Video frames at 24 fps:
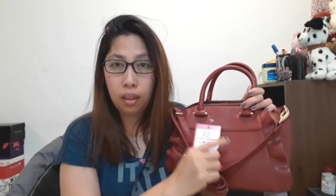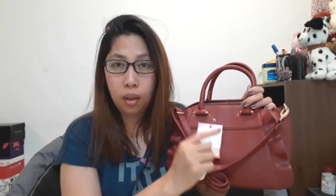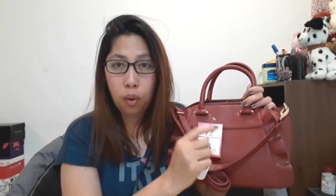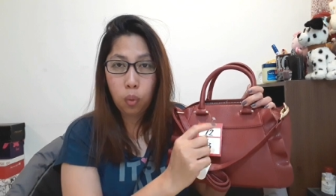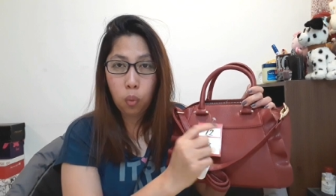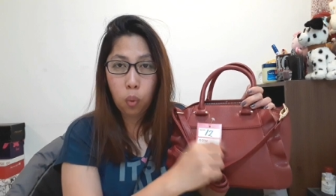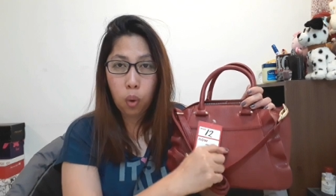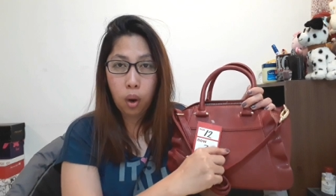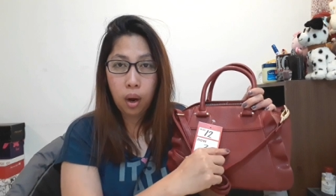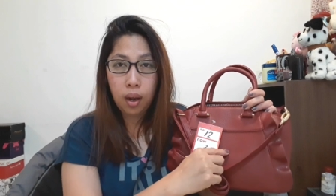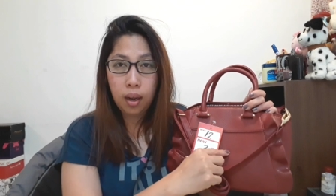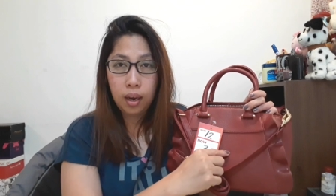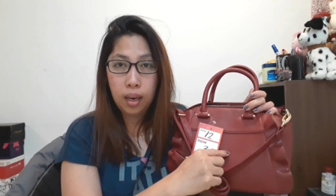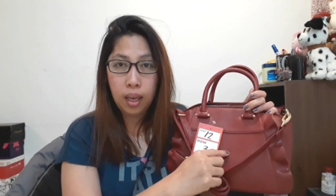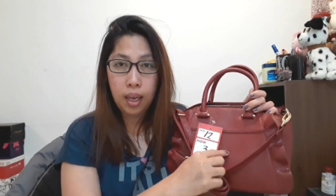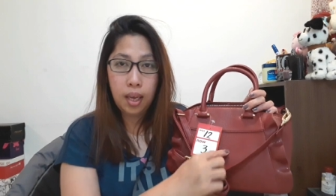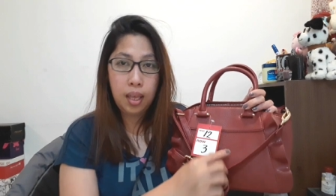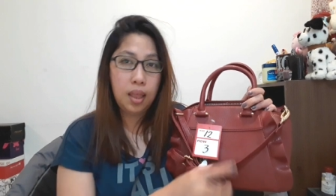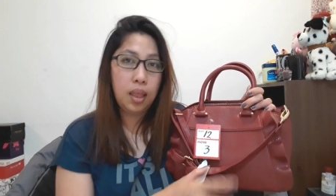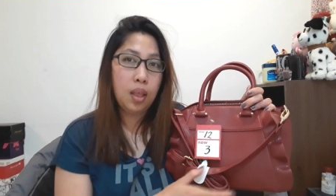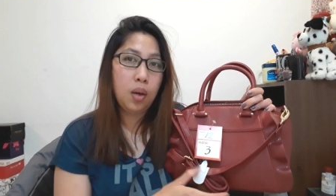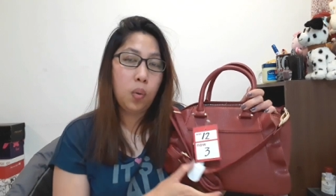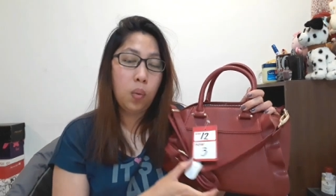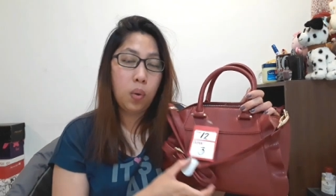the one
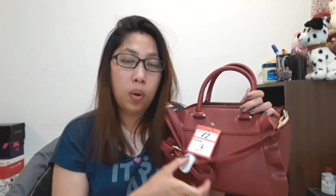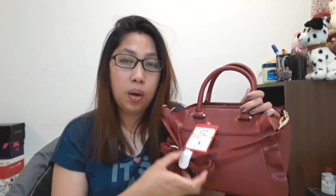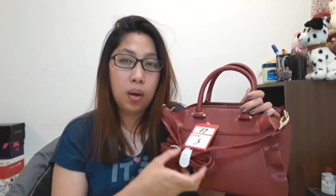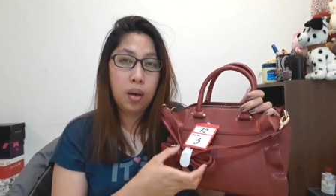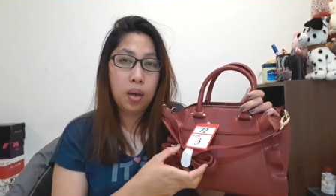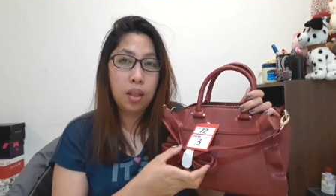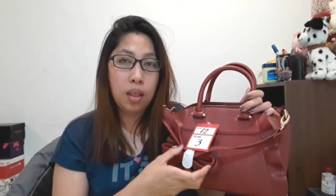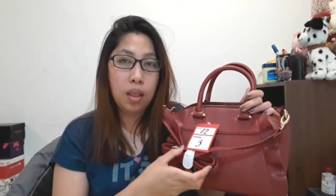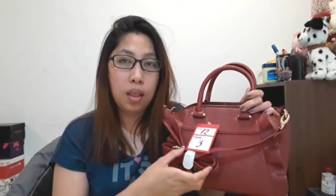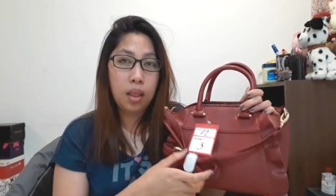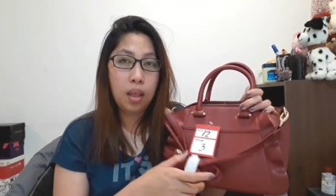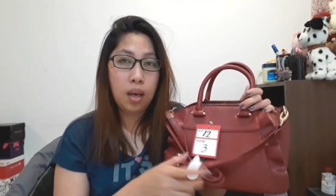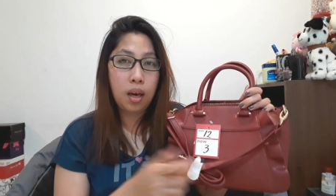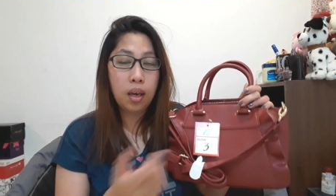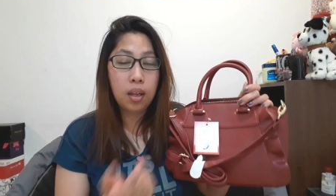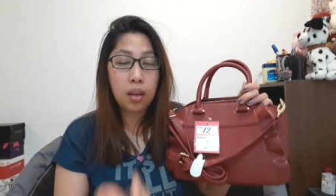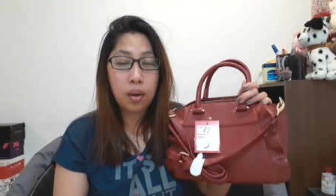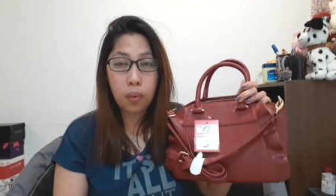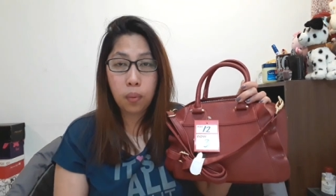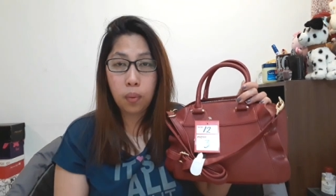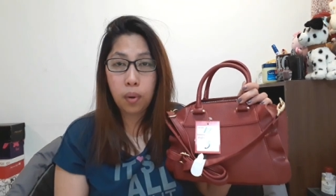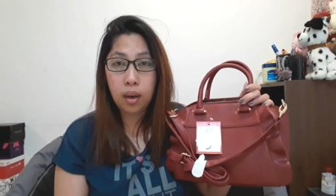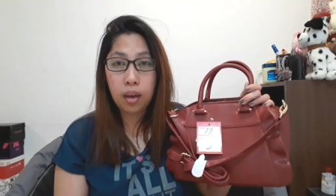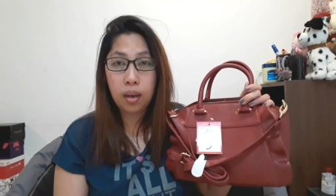and the one the
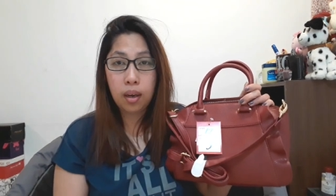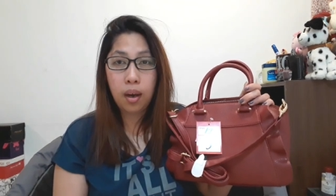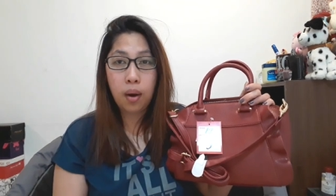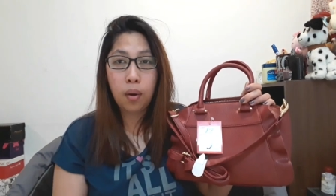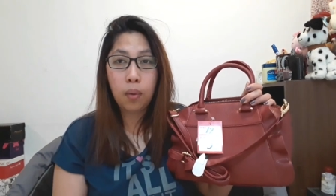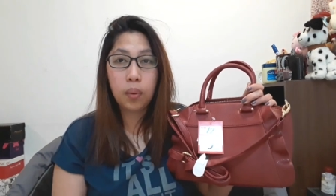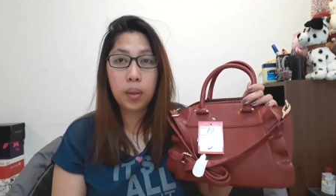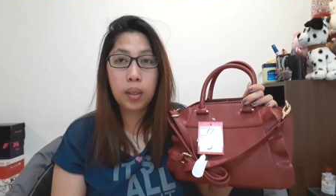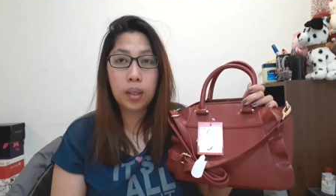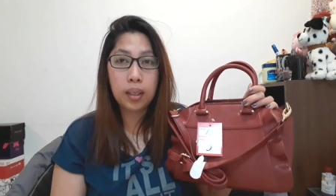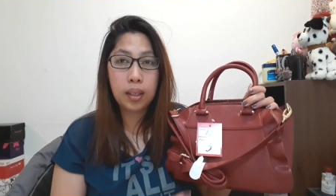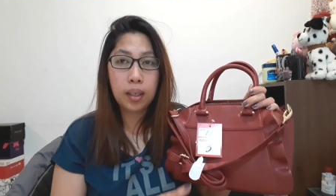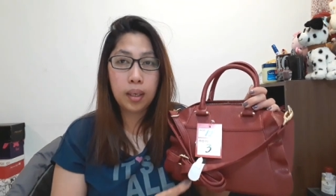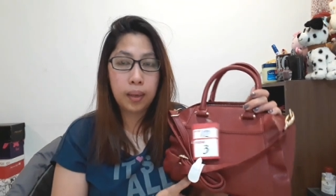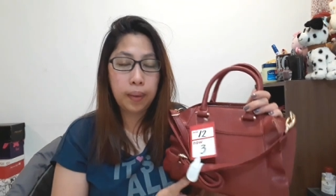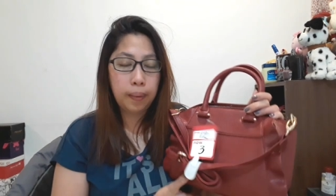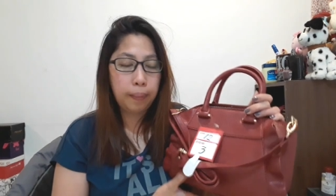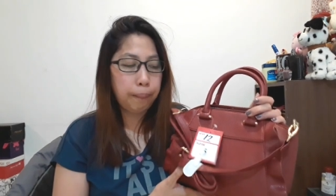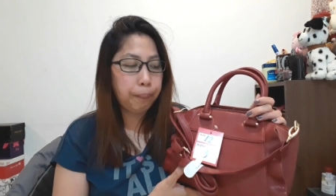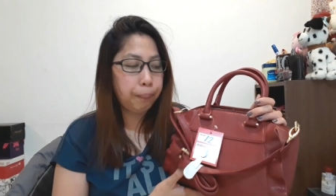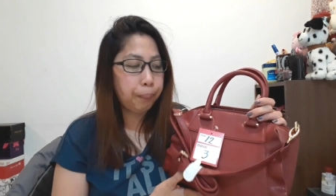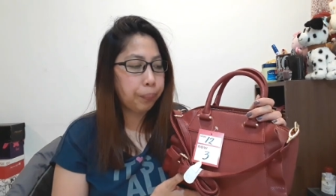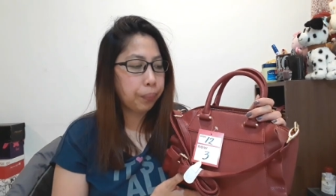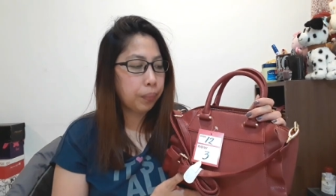other one I will
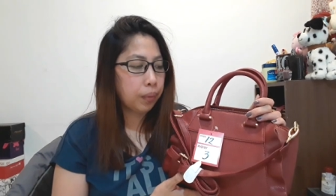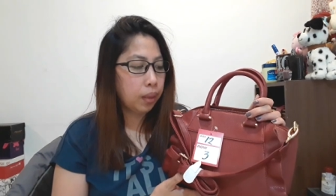uh,